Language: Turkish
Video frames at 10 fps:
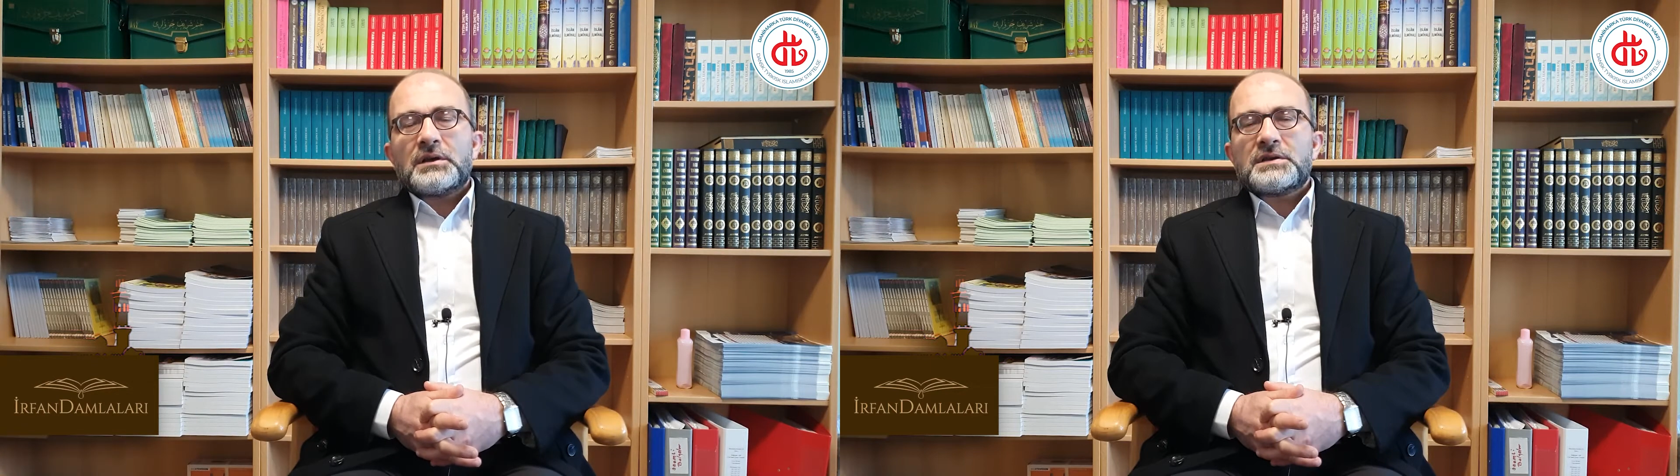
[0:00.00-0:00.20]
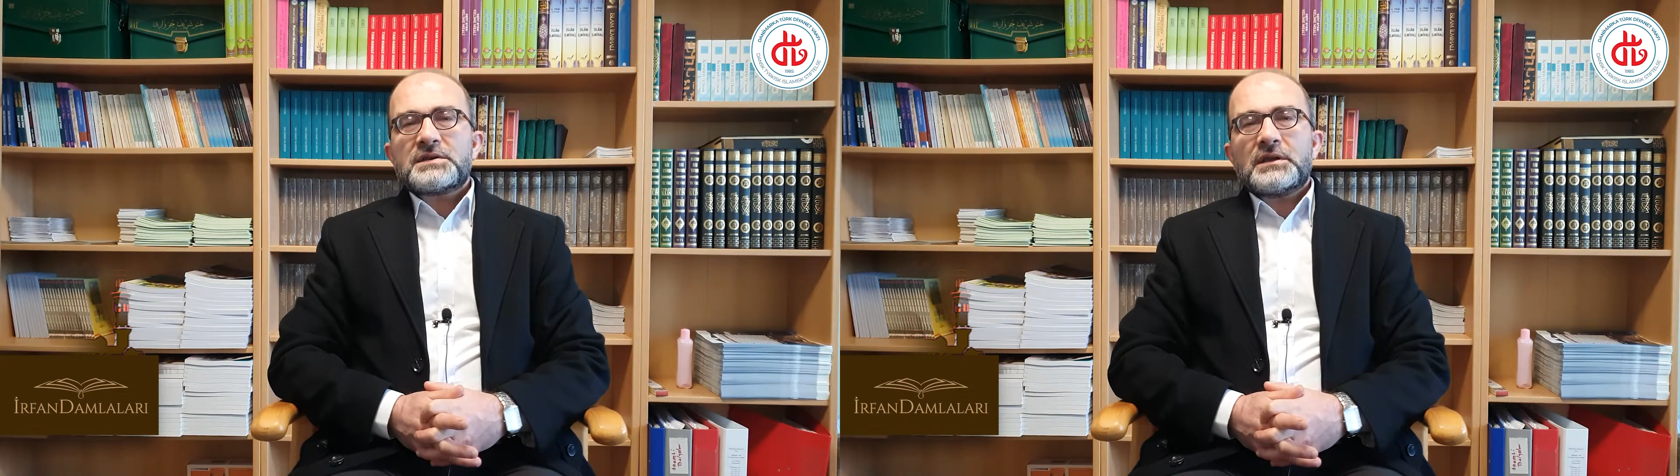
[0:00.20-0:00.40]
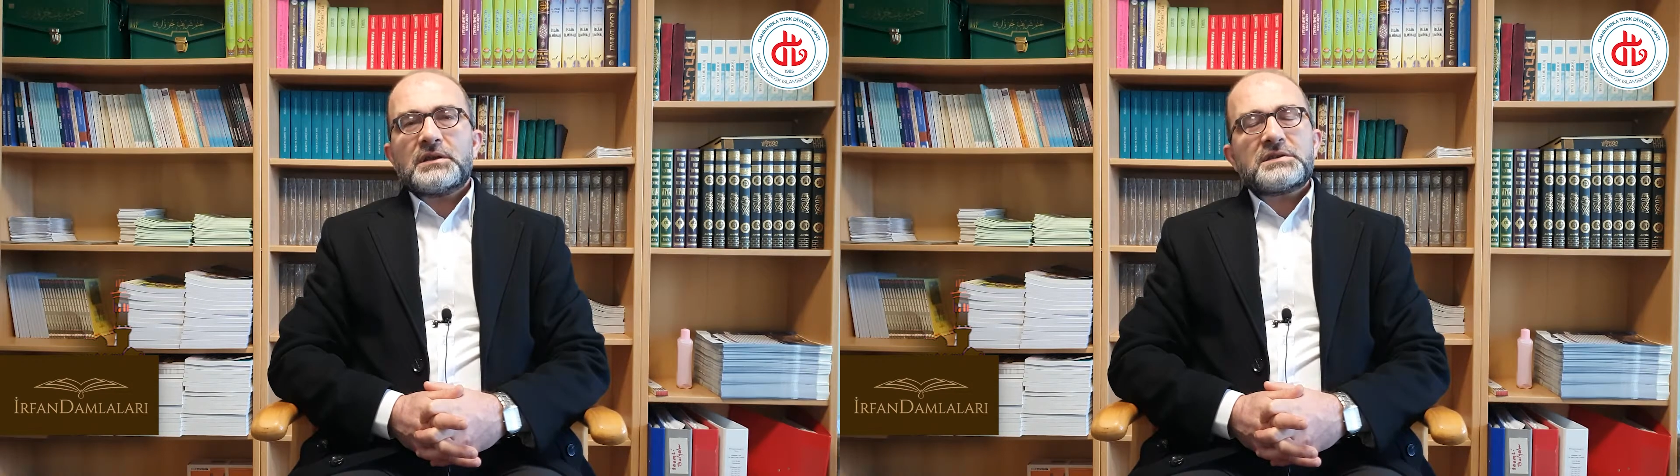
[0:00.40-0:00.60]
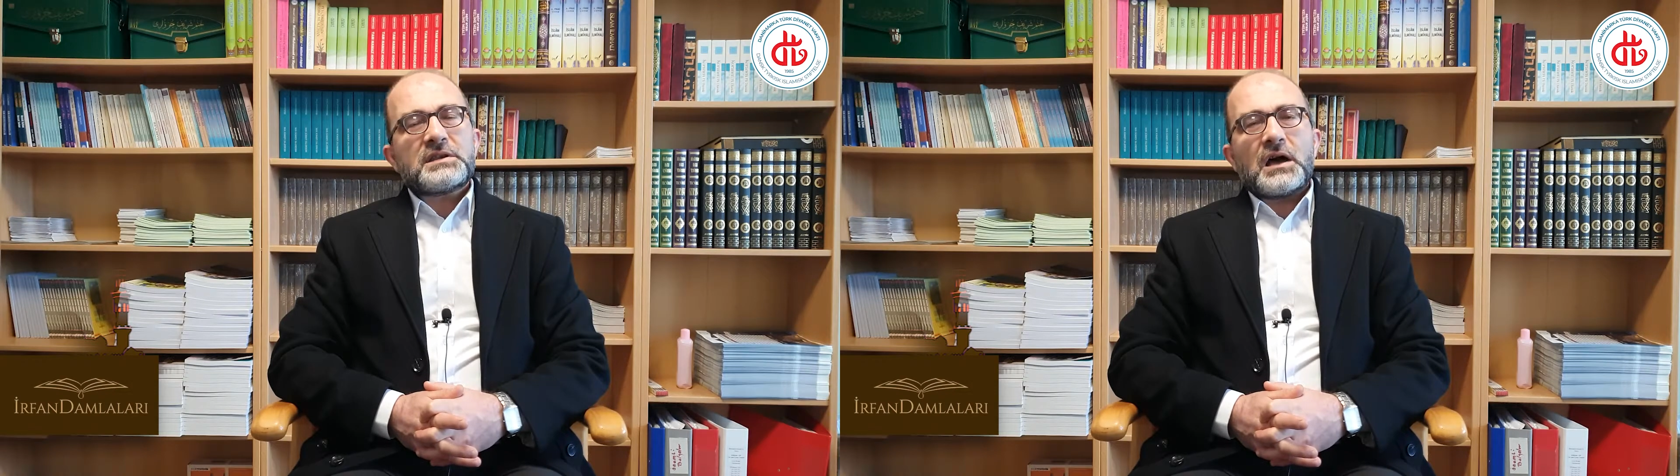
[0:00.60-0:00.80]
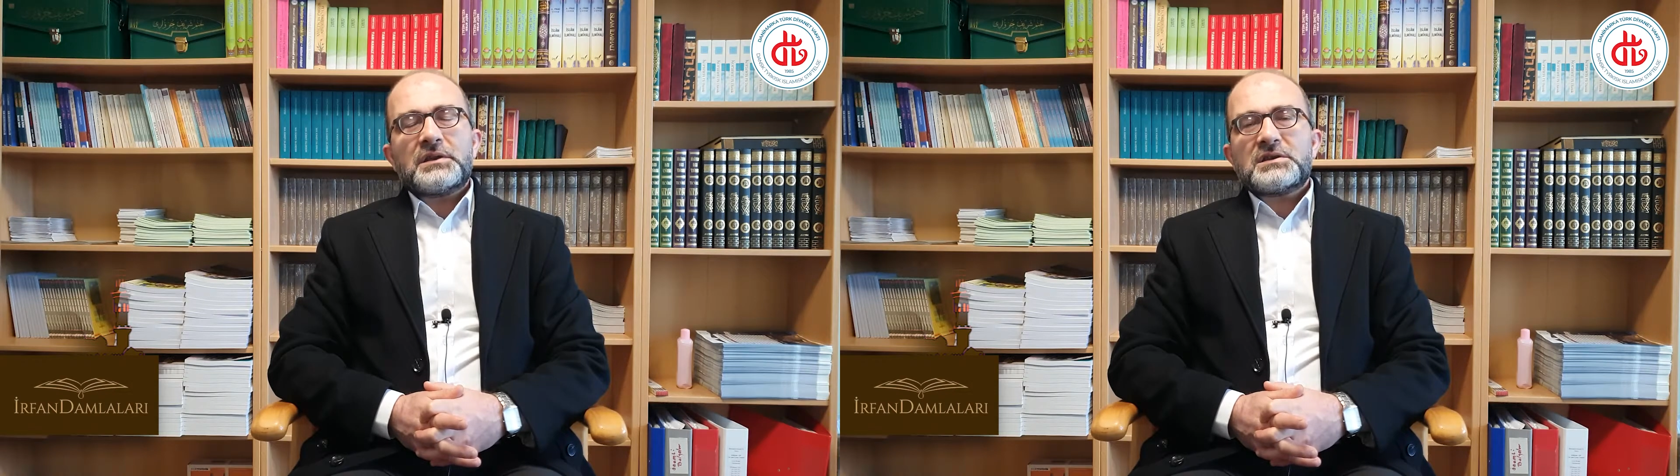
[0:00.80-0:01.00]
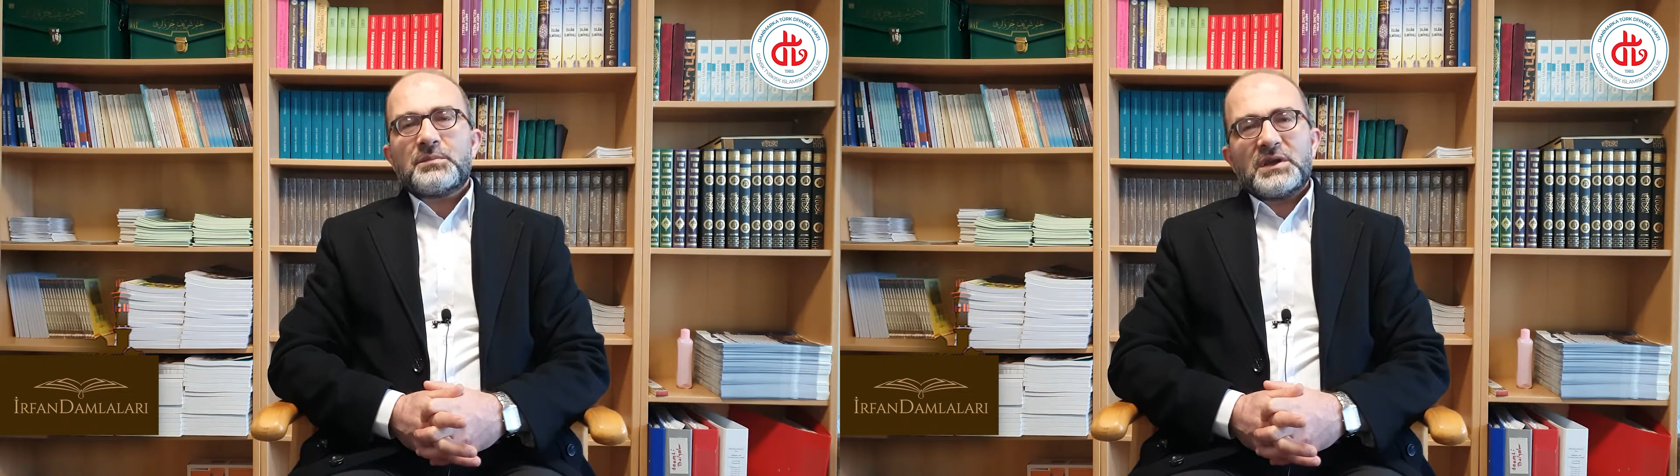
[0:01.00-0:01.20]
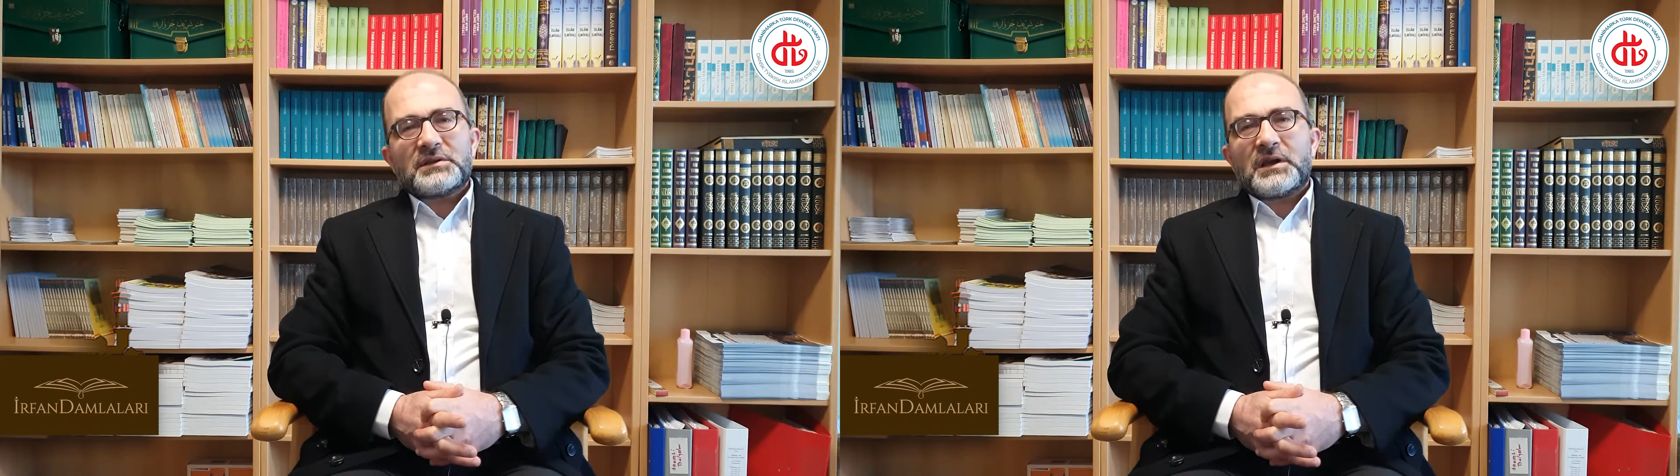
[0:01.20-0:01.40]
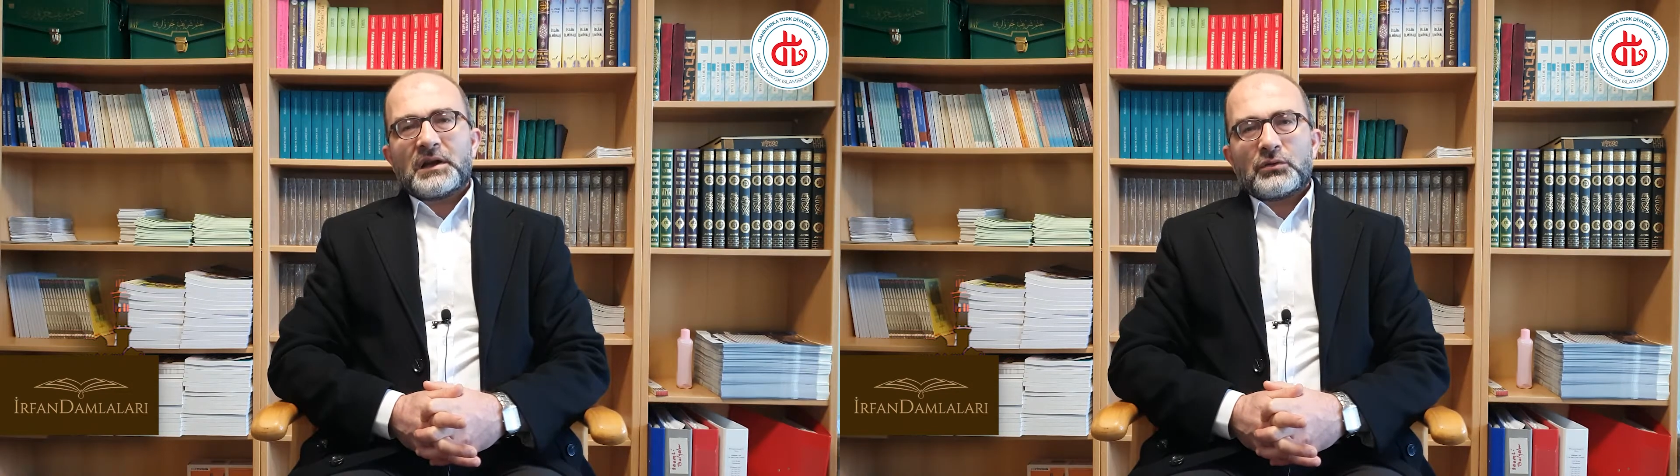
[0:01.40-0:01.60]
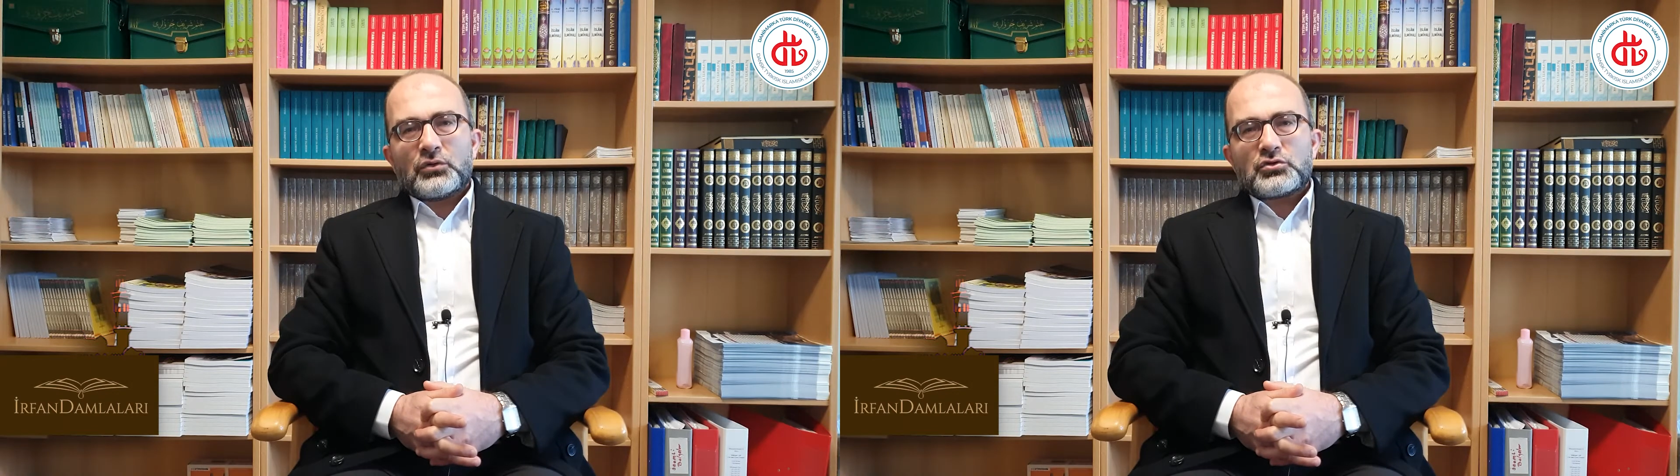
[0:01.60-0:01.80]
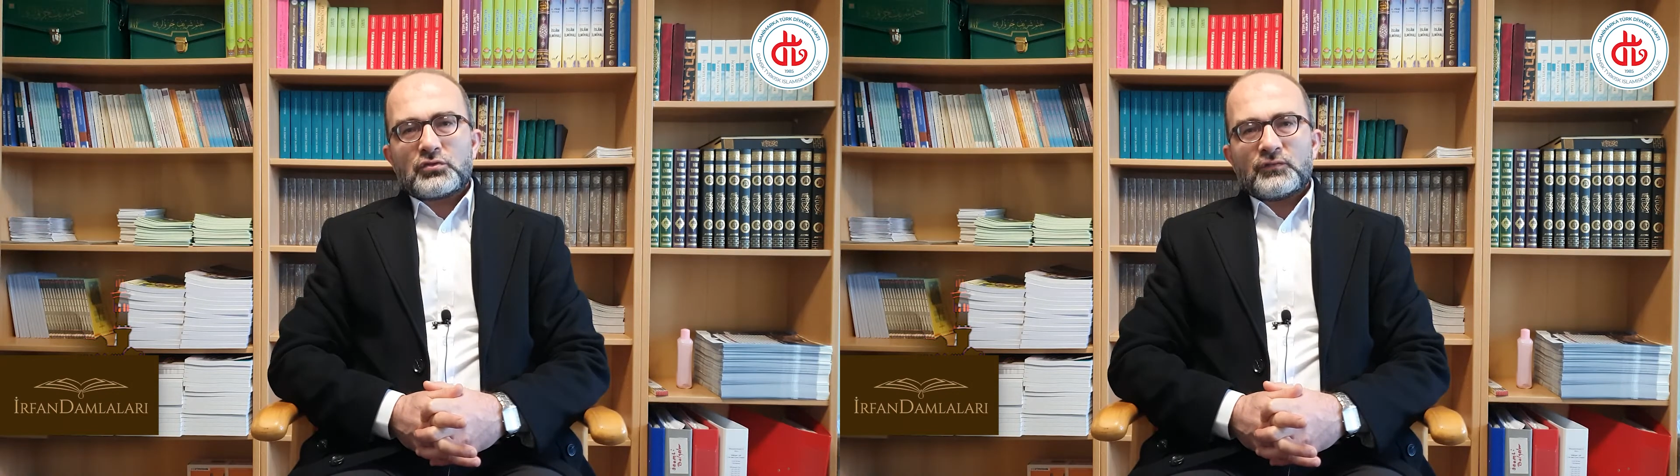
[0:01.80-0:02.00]
senin sadece bir tane
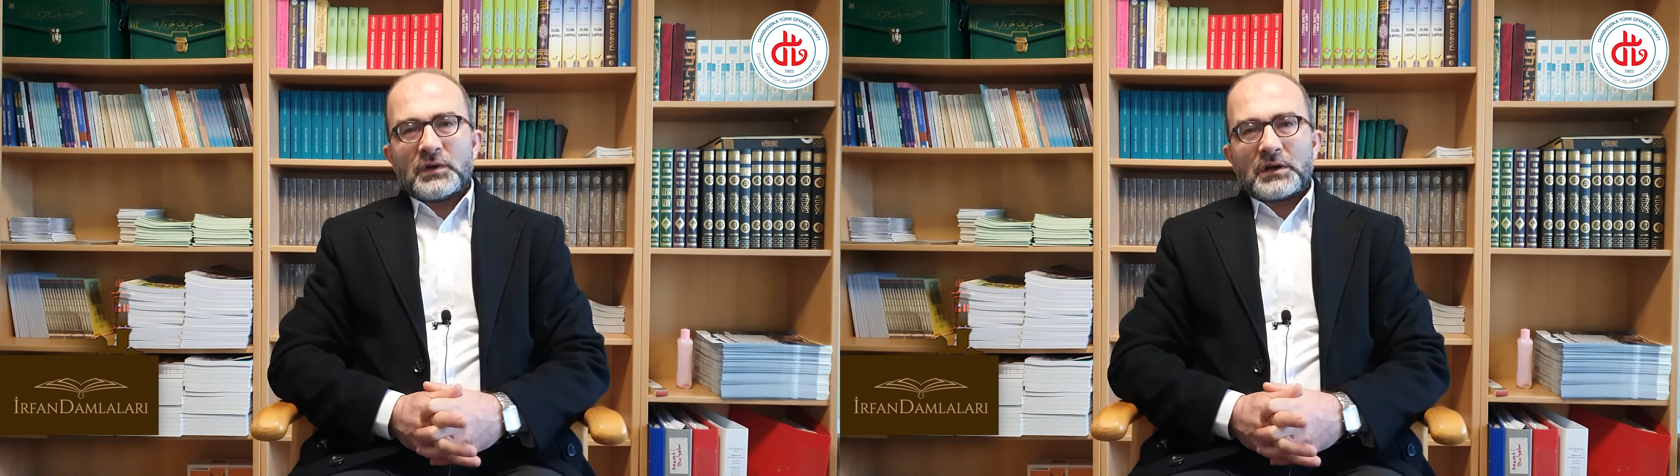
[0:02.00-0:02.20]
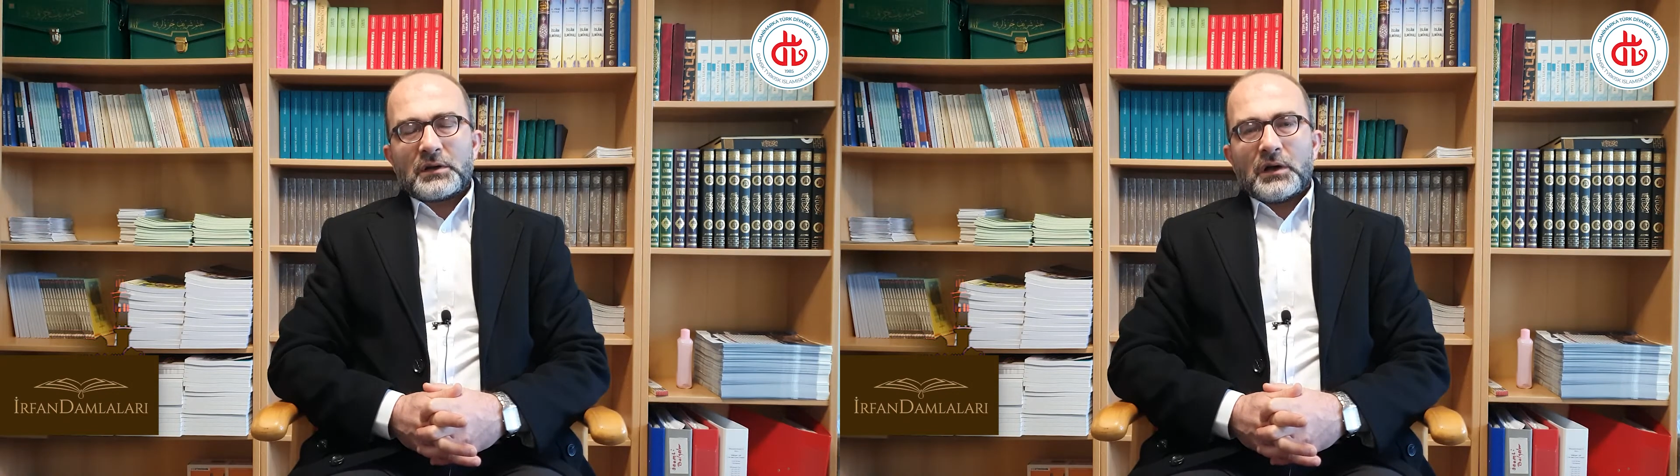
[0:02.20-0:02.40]
dostun var.